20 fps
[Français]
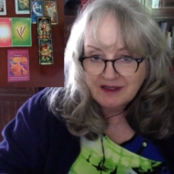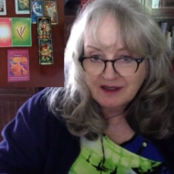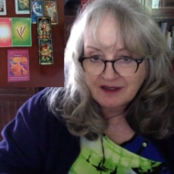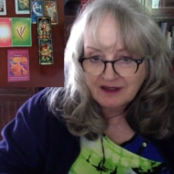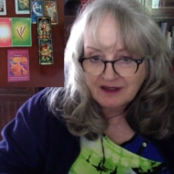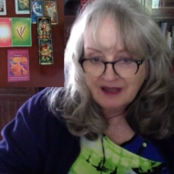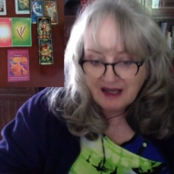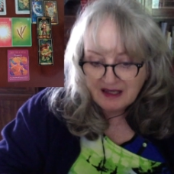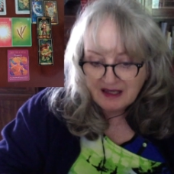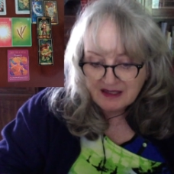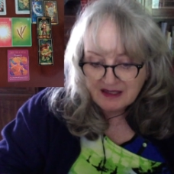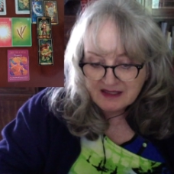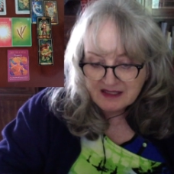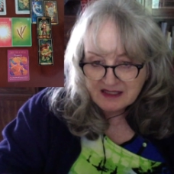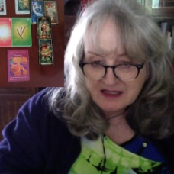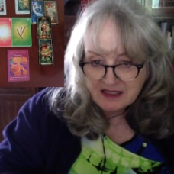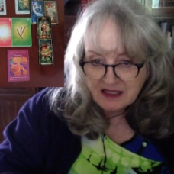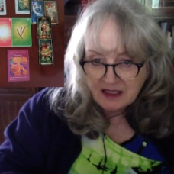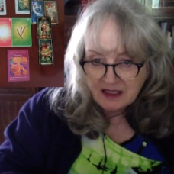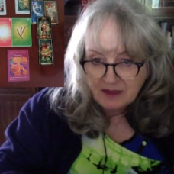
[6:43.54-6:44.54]
grandit,
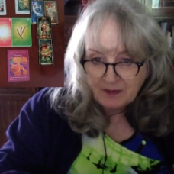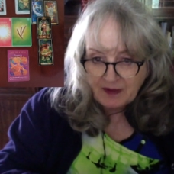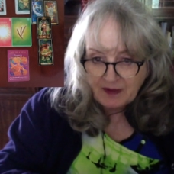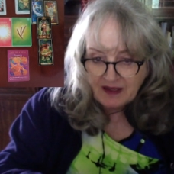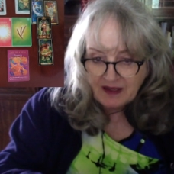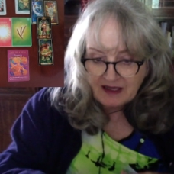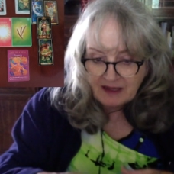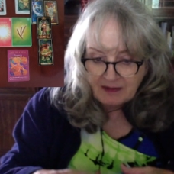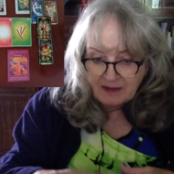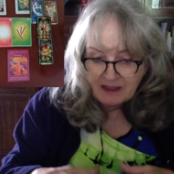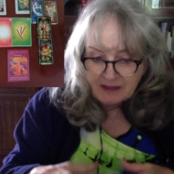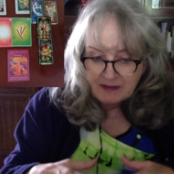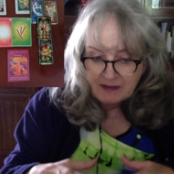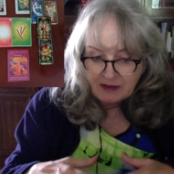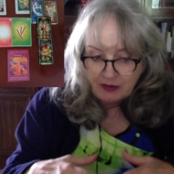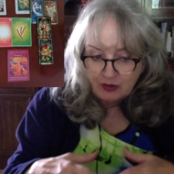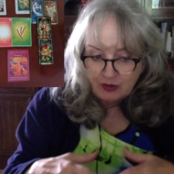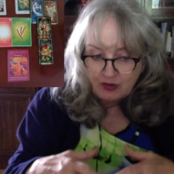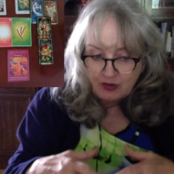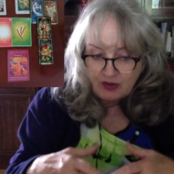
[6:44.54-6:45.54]
qui prend de la place, mais
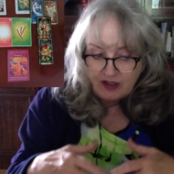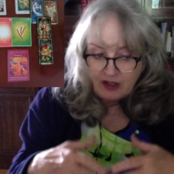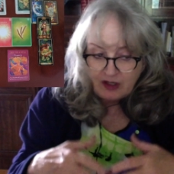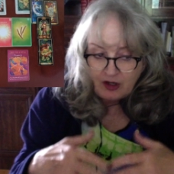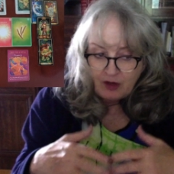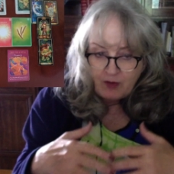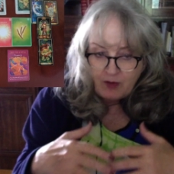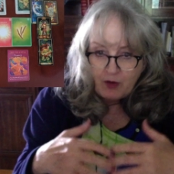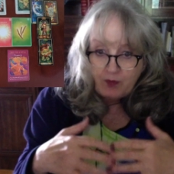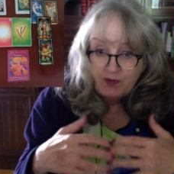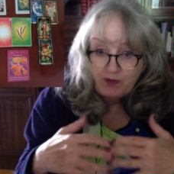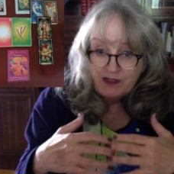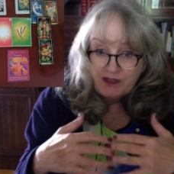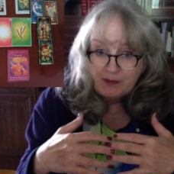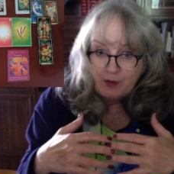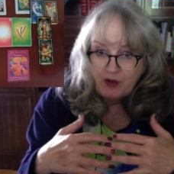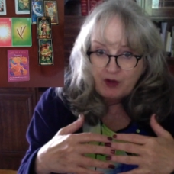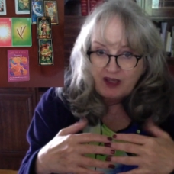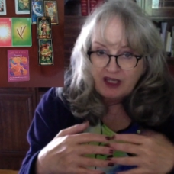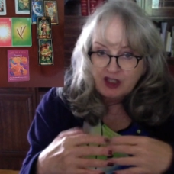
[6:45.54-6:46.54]
toujours qui est comme un petit peu
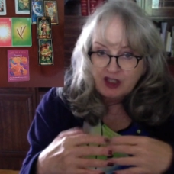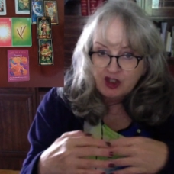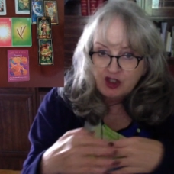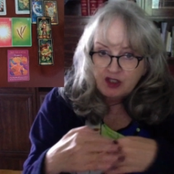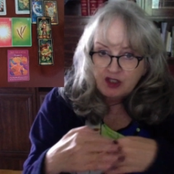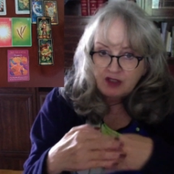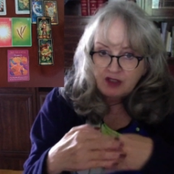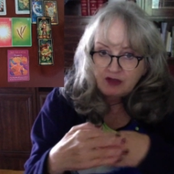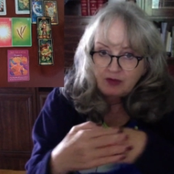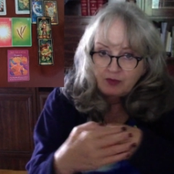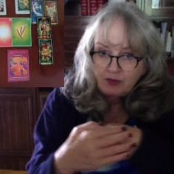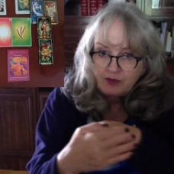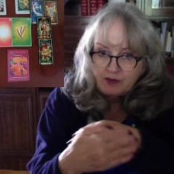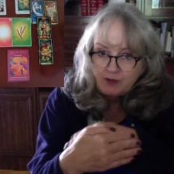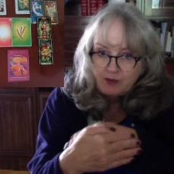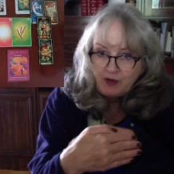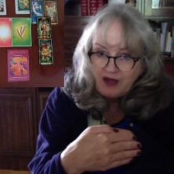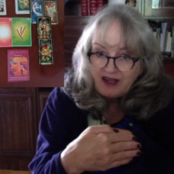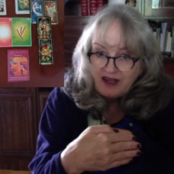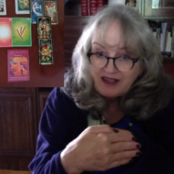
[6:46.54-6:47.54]
caché, un petit peu à
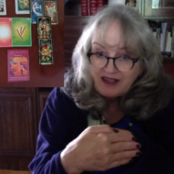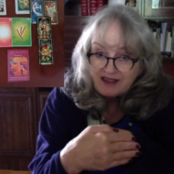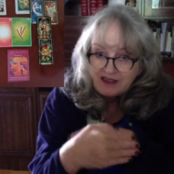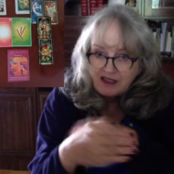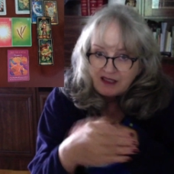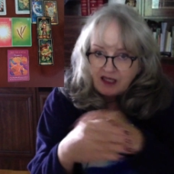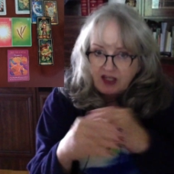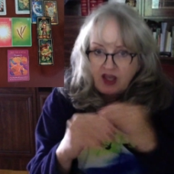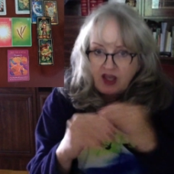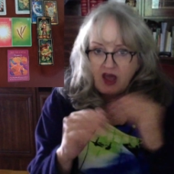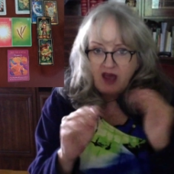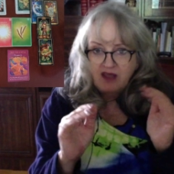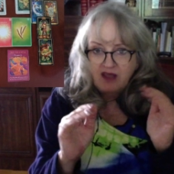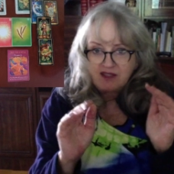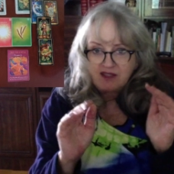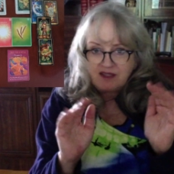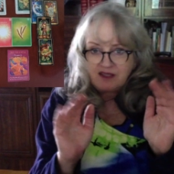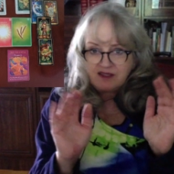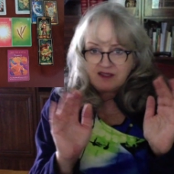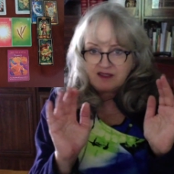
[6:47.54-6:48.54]
l'extérieur, et ça,
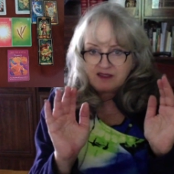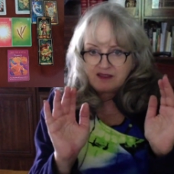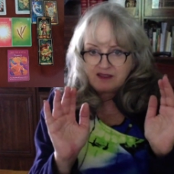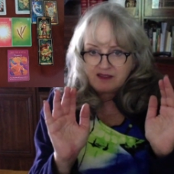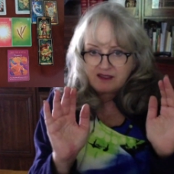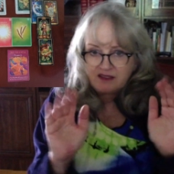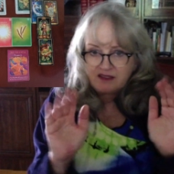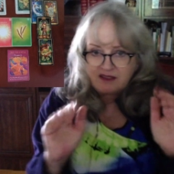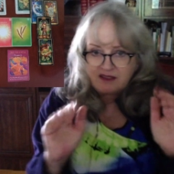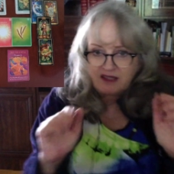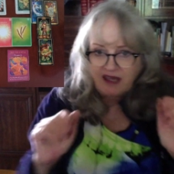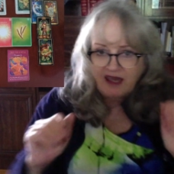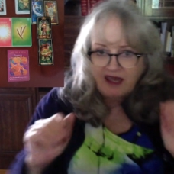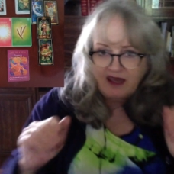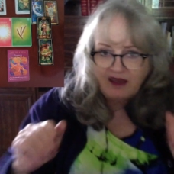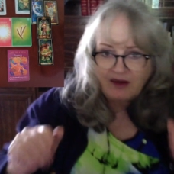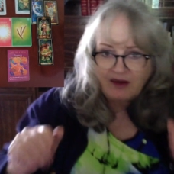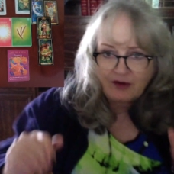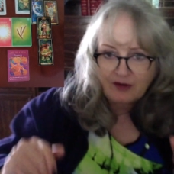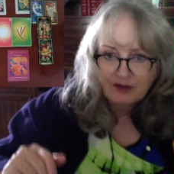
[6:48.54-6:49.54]
c'est, très
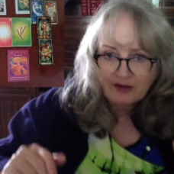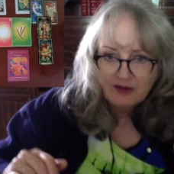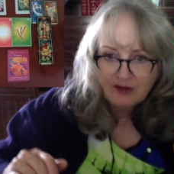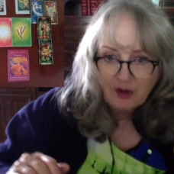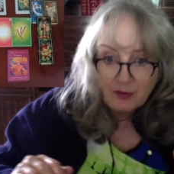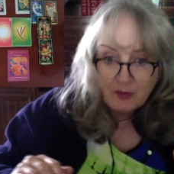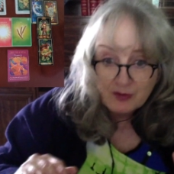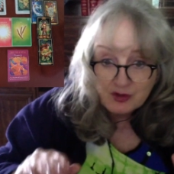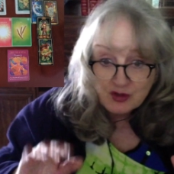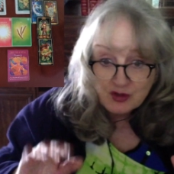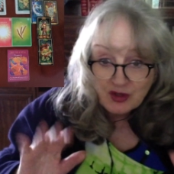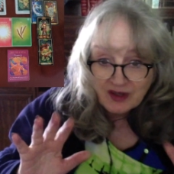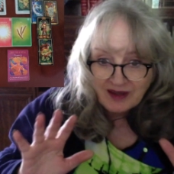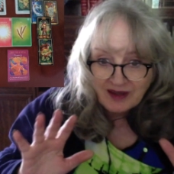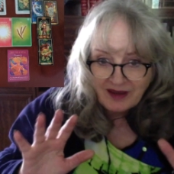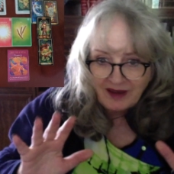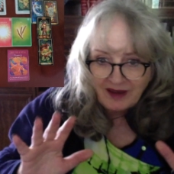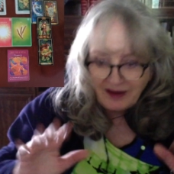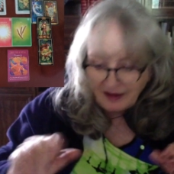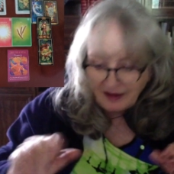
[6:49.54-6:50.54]
euh, comme secret.
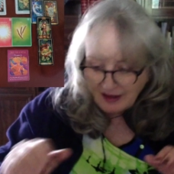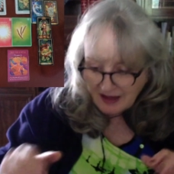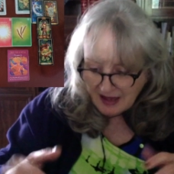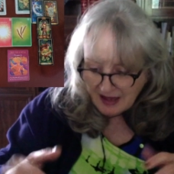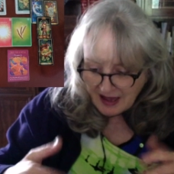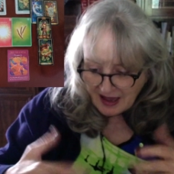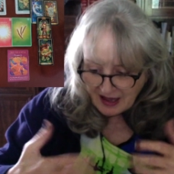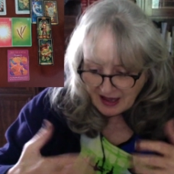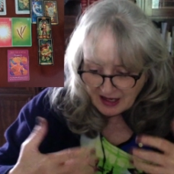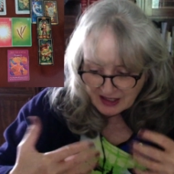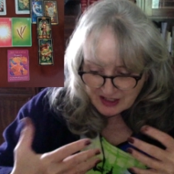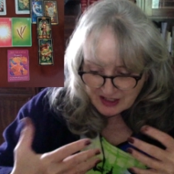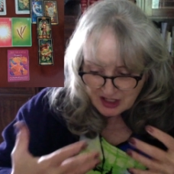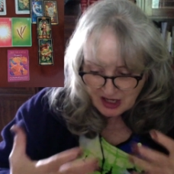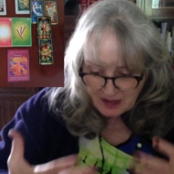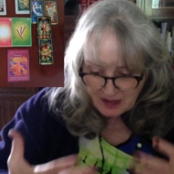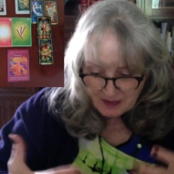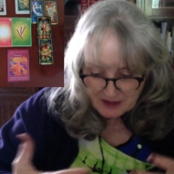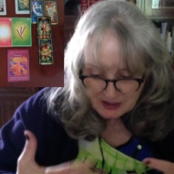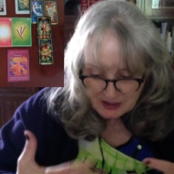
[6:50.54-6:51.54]
Alors, j'ai
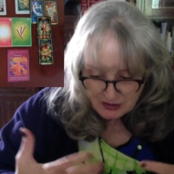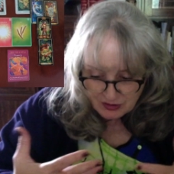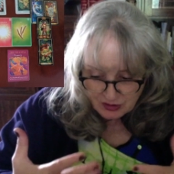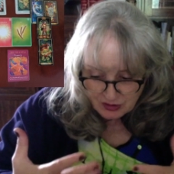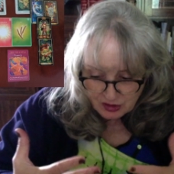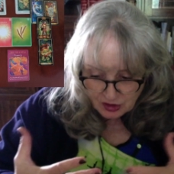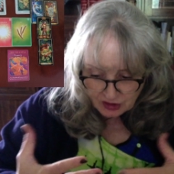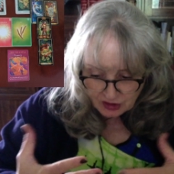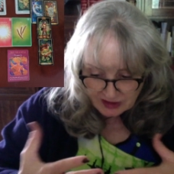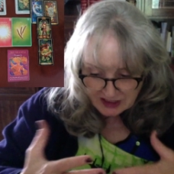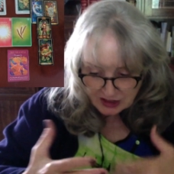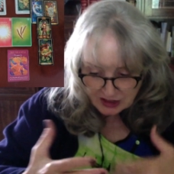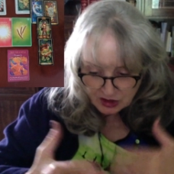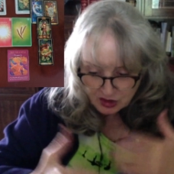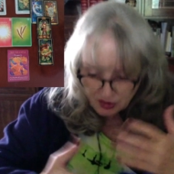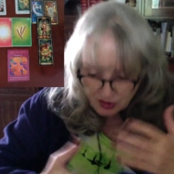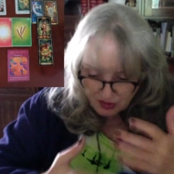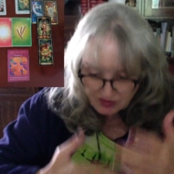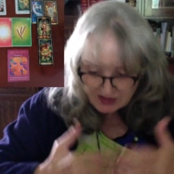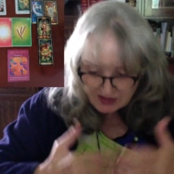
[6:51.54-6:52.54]
l'impression qu'il y a des
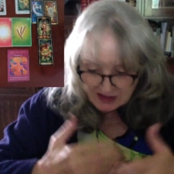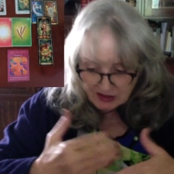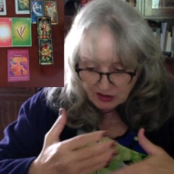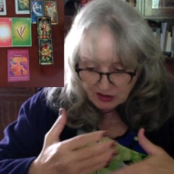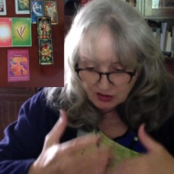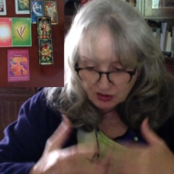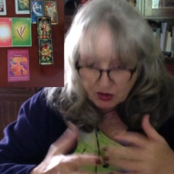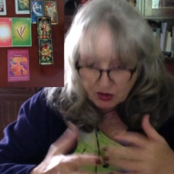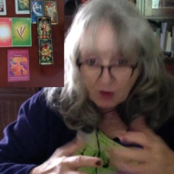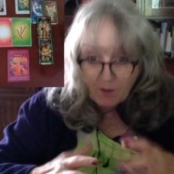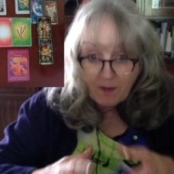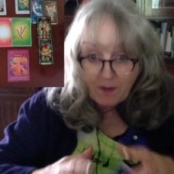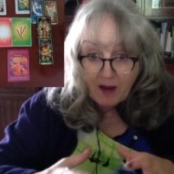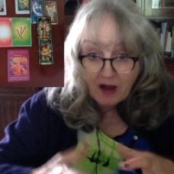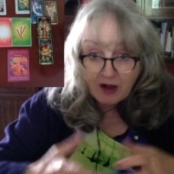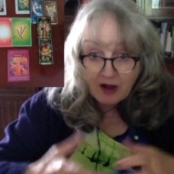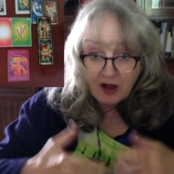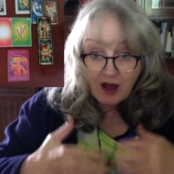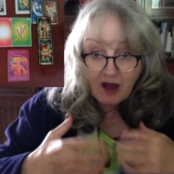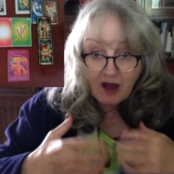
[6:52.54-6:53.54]
choses qui ne sont pas
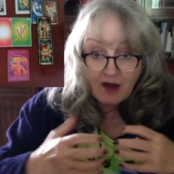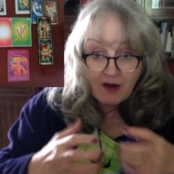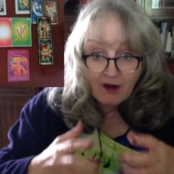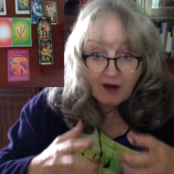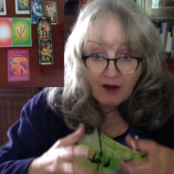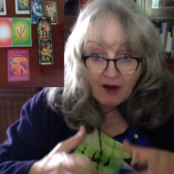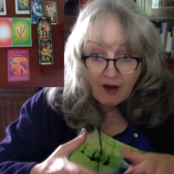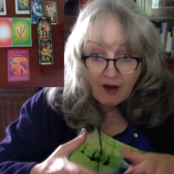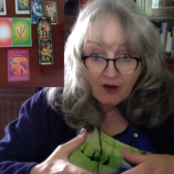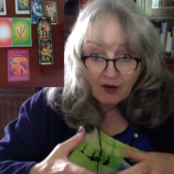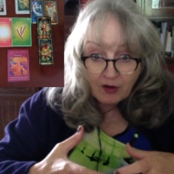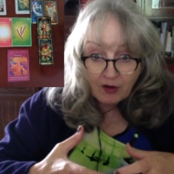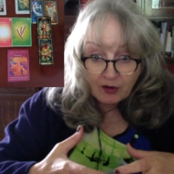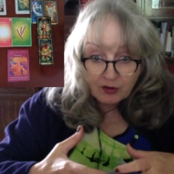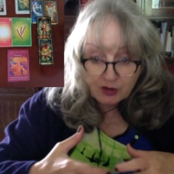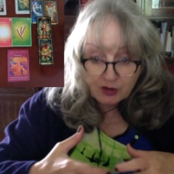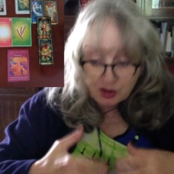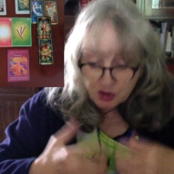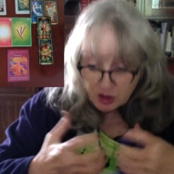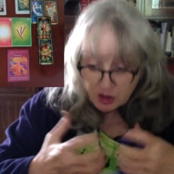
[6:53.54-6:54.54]
encore euh,
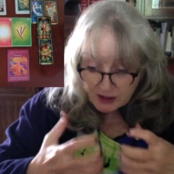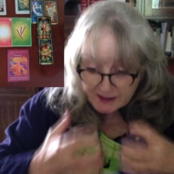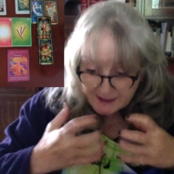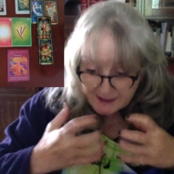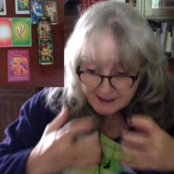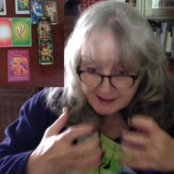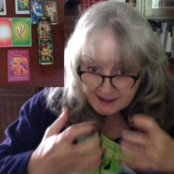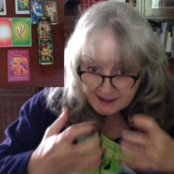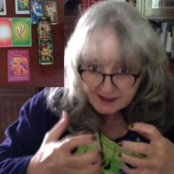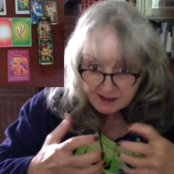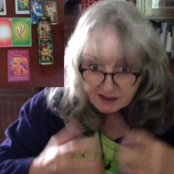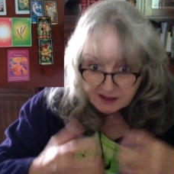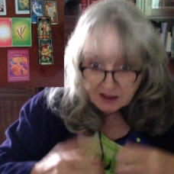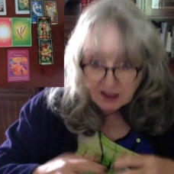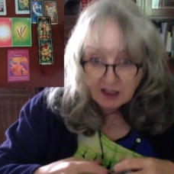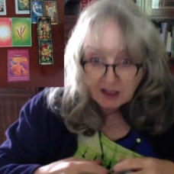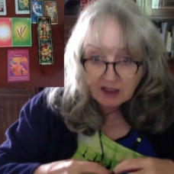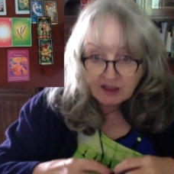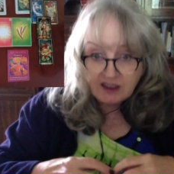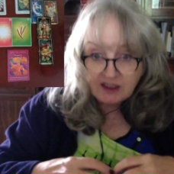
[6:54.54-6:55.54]
sorties,
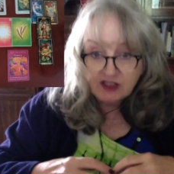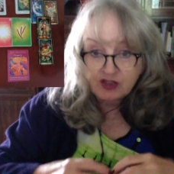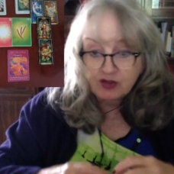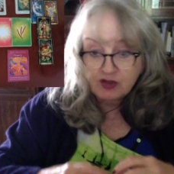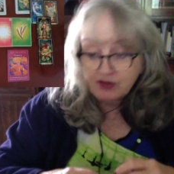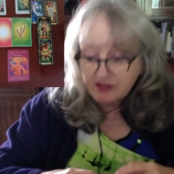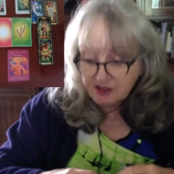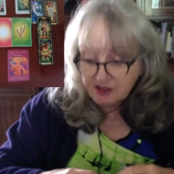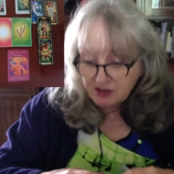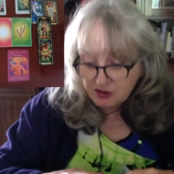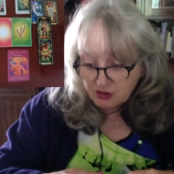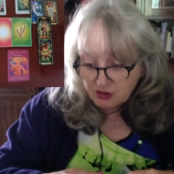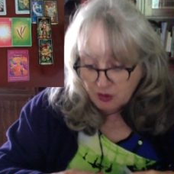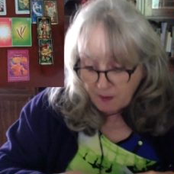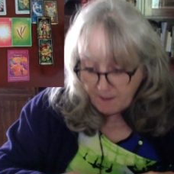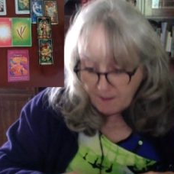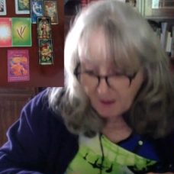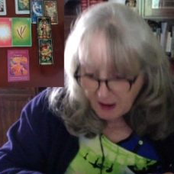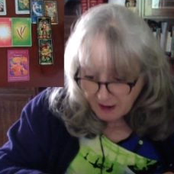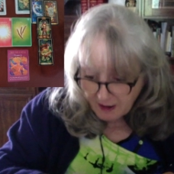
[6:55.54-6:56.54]
des choses qui ne sont pas
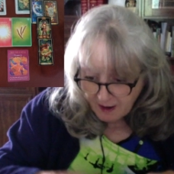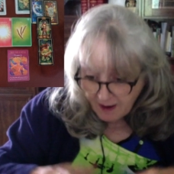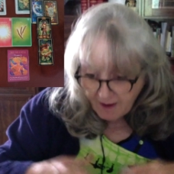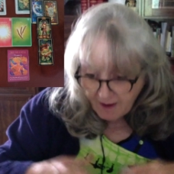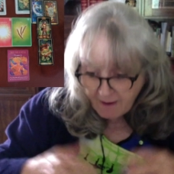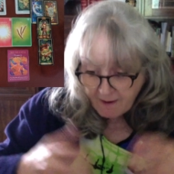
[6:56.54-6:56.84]
encore